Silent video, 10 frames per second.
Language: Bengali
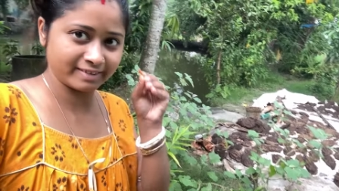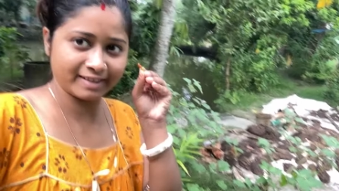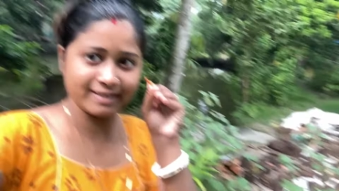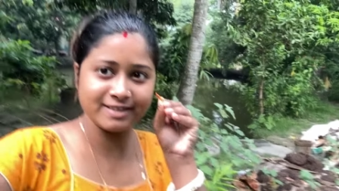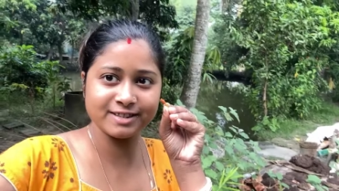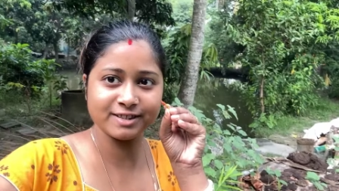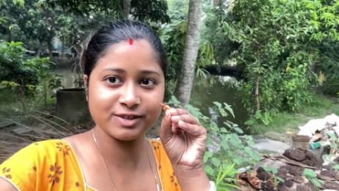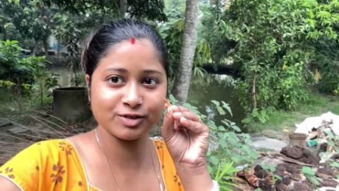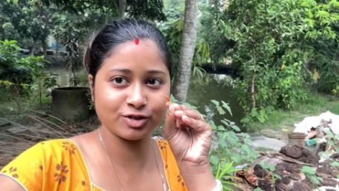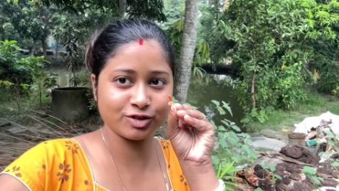এই যে
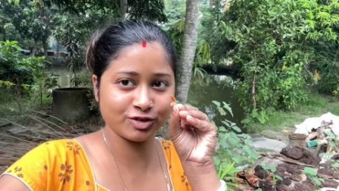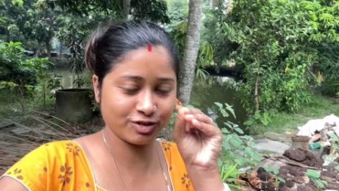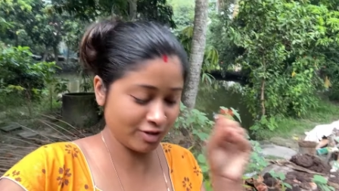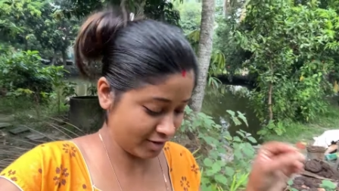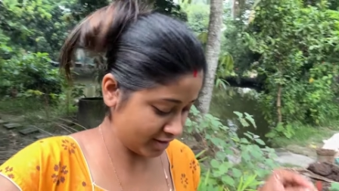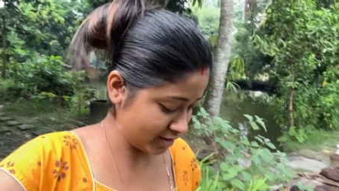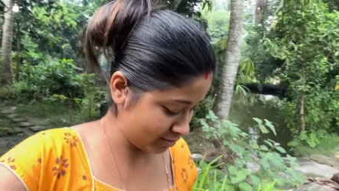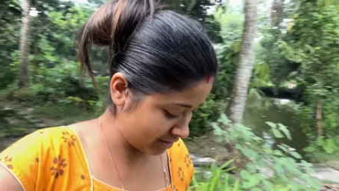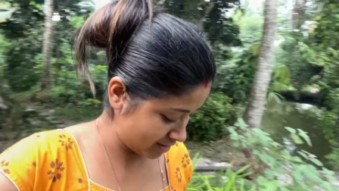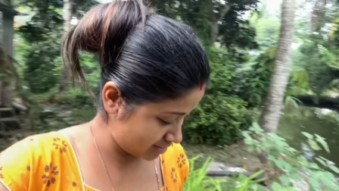ছোট্ট ছোট্ট লঙ্কা
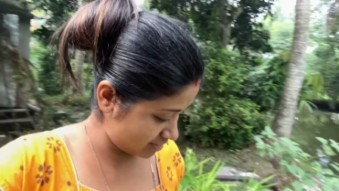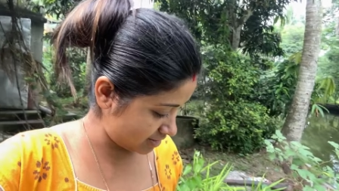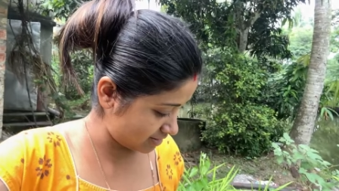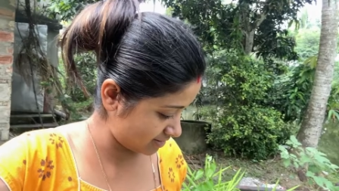তুলতে এসেছি